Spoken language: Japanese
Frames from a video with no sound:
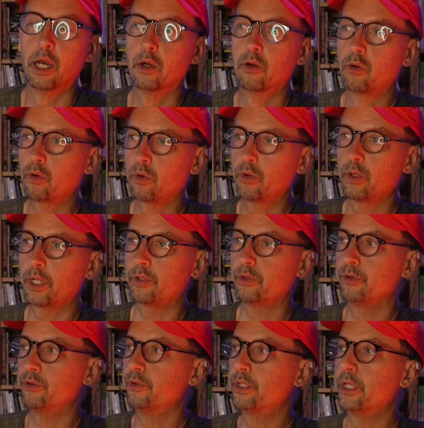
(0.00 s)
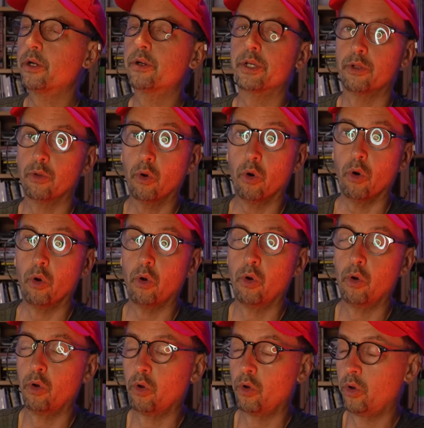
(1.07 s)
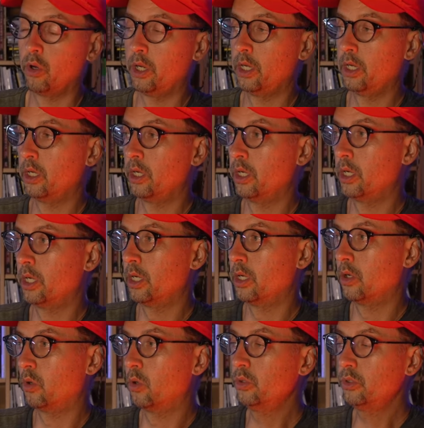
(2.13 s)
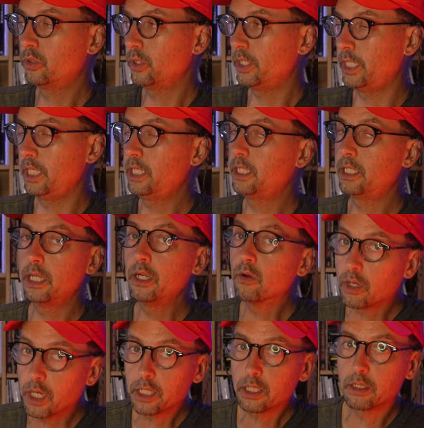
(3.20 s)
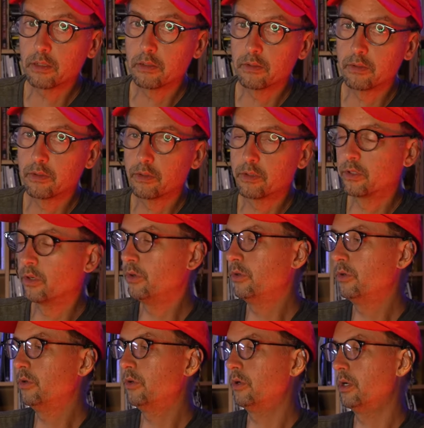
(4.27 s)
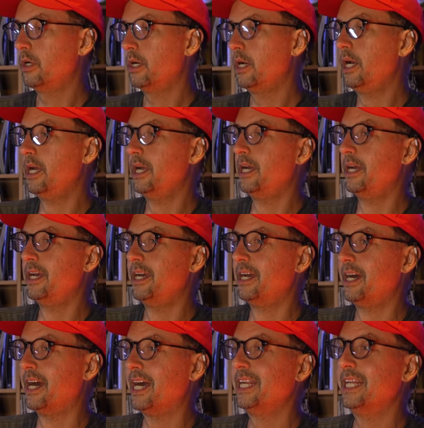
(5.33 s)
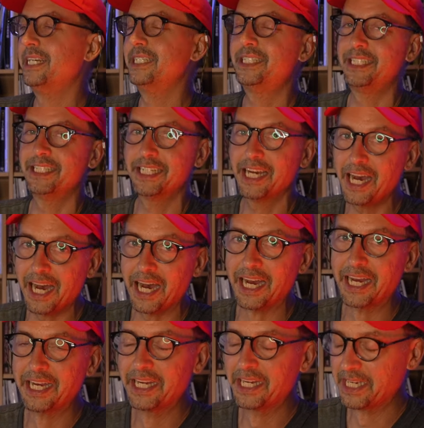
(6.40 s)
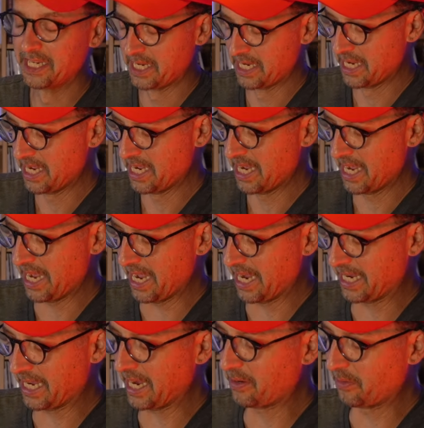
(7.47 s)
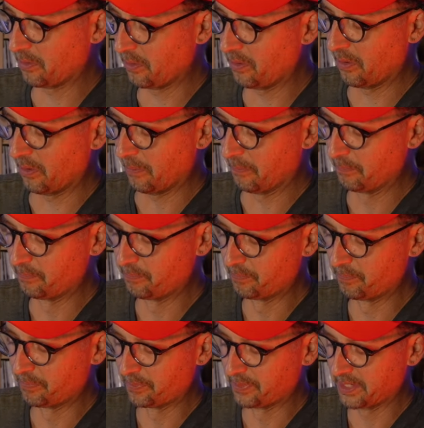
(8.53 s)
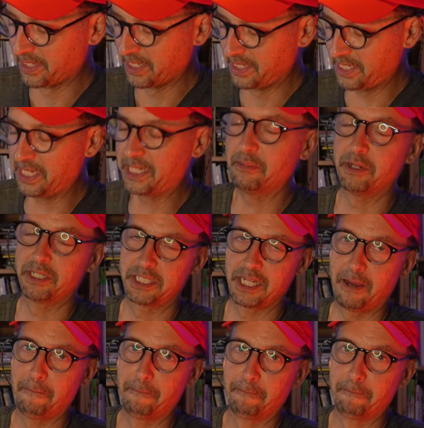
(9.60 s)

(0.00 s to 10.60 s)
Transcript: コロナと言ってるけど本当に生きてんのかという話が、えー、結構出てました。